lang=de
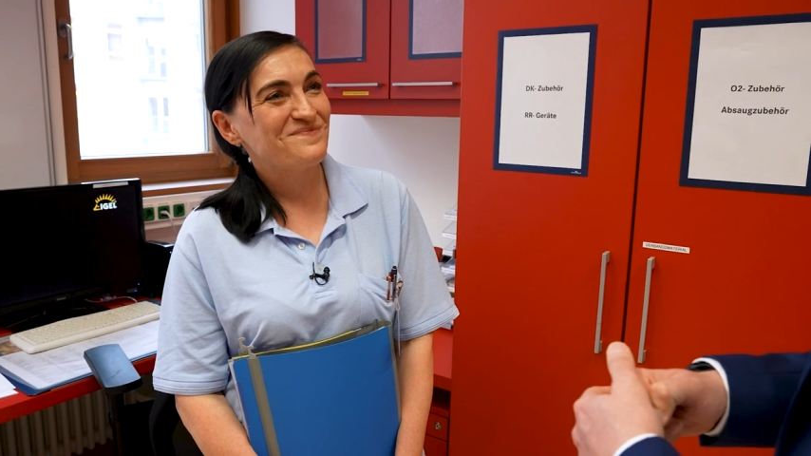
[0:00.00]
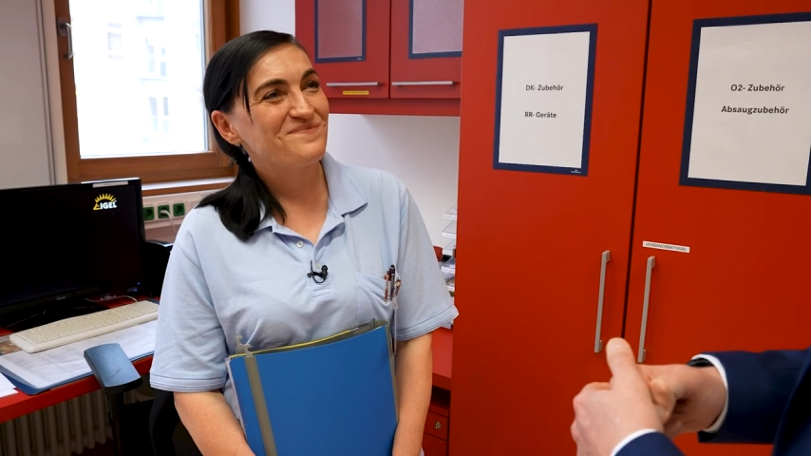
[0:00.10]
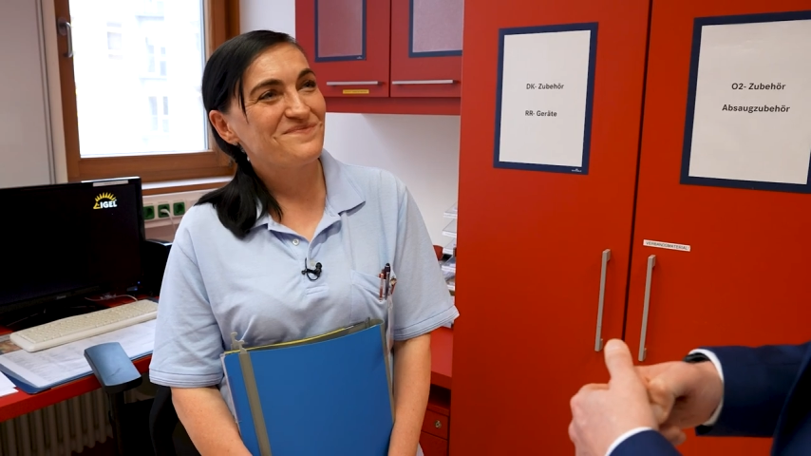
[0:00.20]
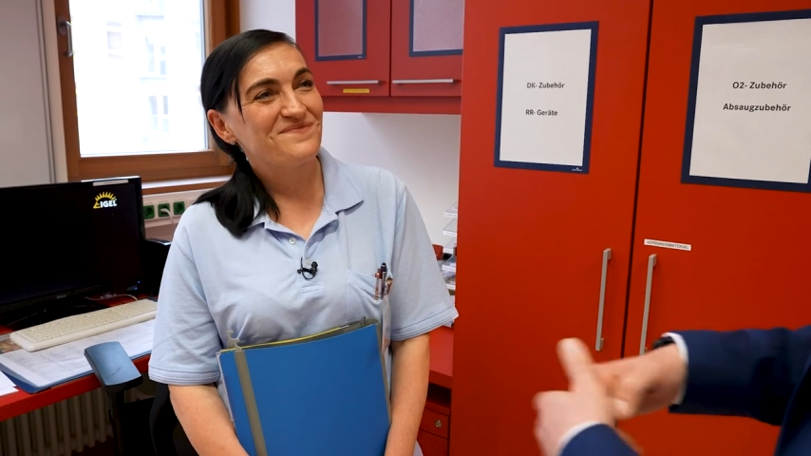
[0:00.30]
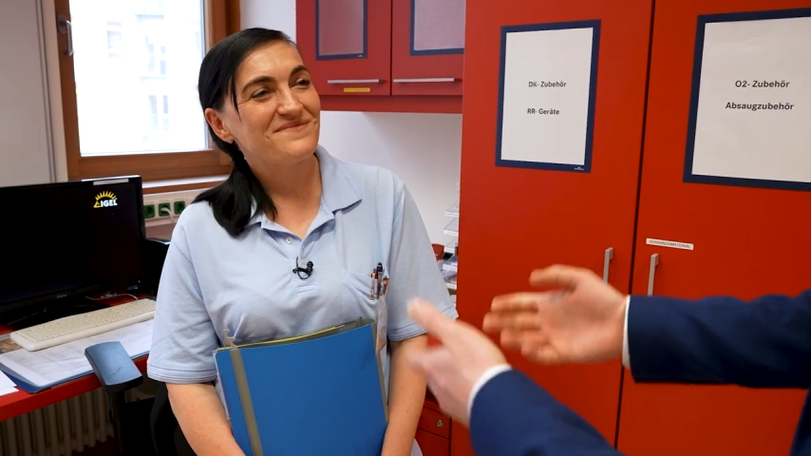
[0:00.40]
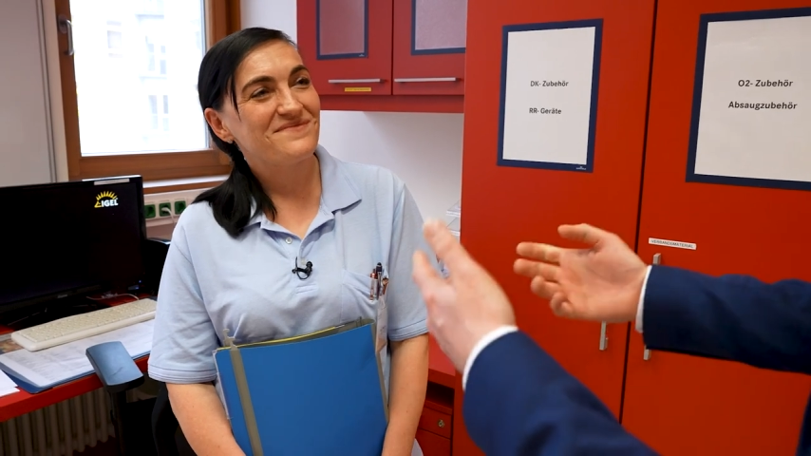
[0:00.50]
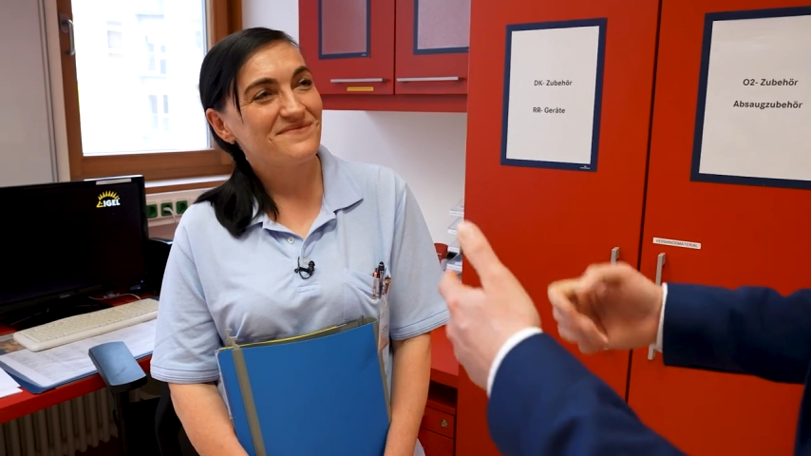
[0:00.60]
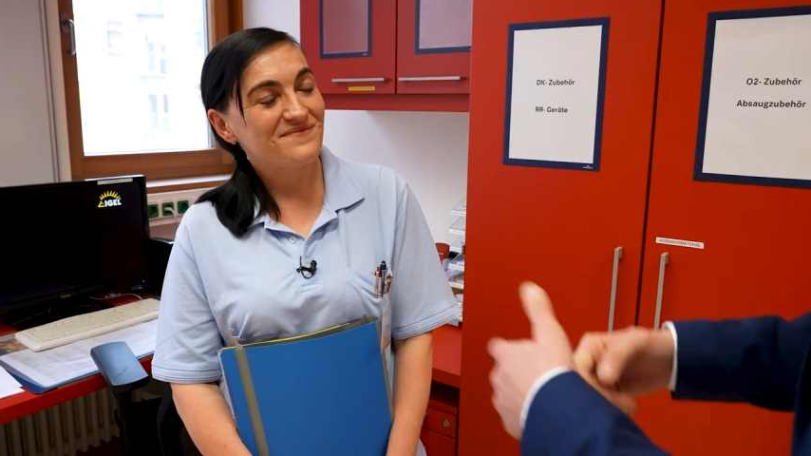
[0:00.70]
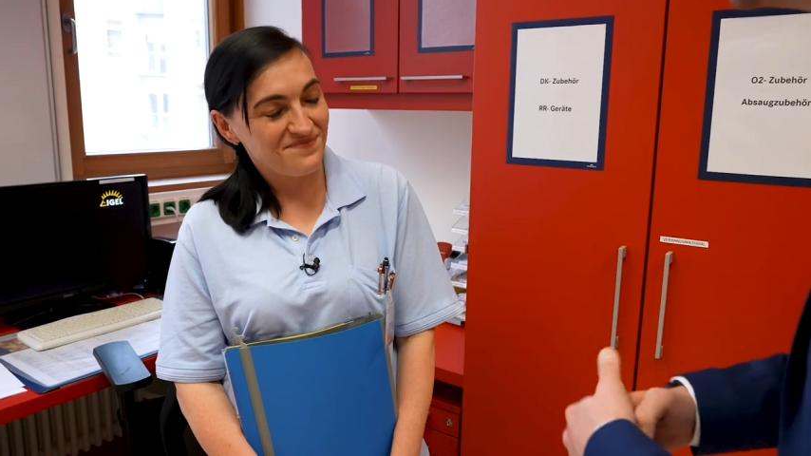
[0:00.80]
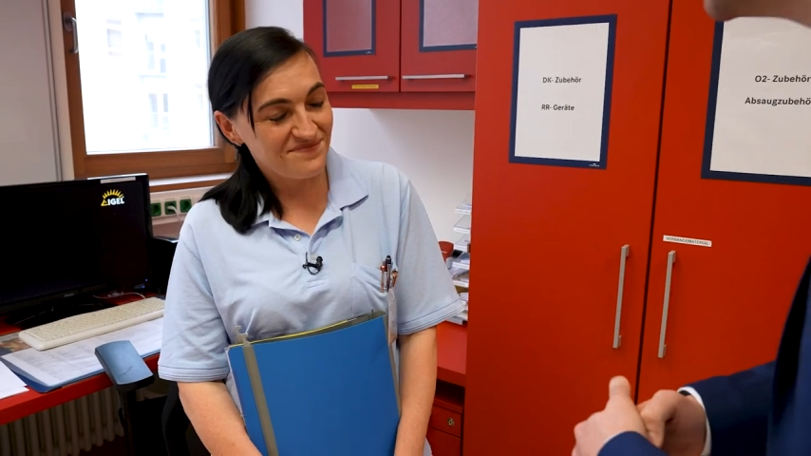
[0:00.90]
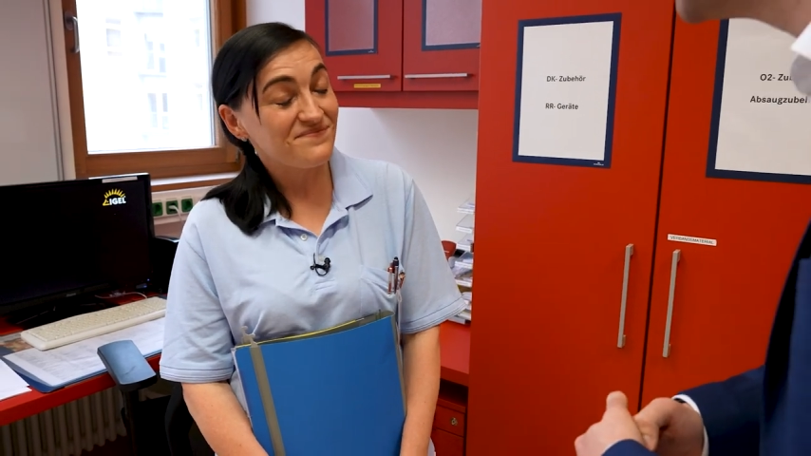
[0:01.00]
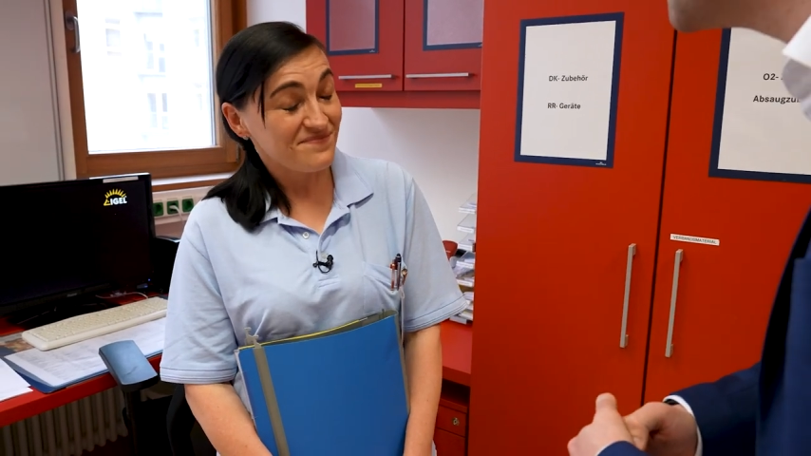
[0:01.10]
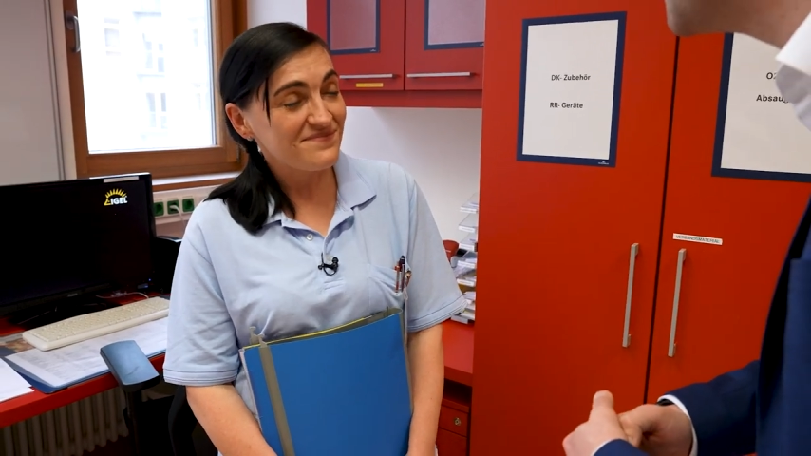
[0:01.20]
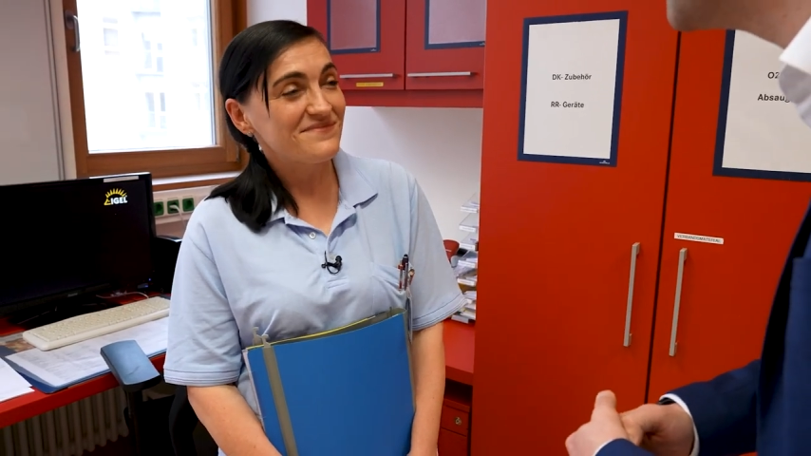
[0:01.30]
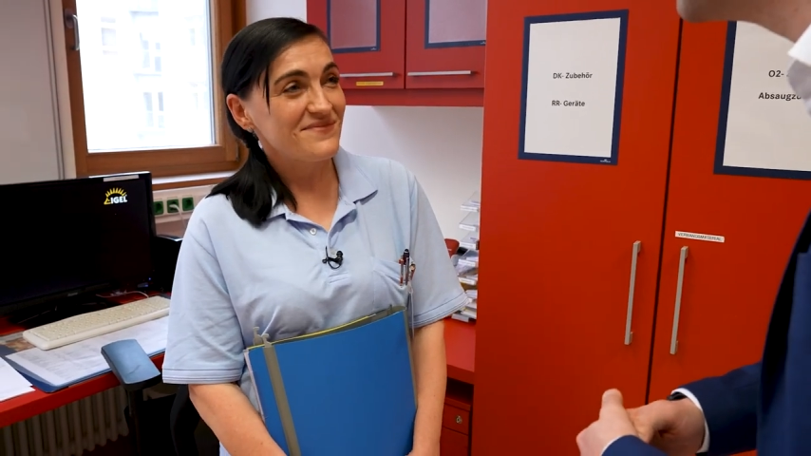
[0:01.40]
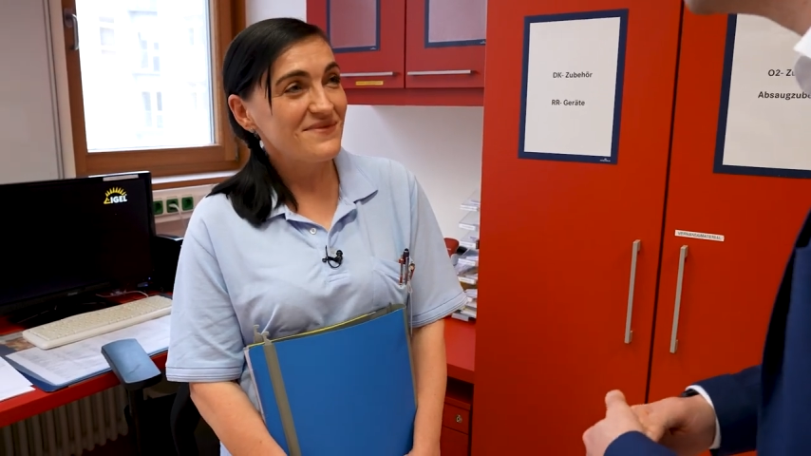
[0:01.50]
insofern will ich gar nicht länger stören.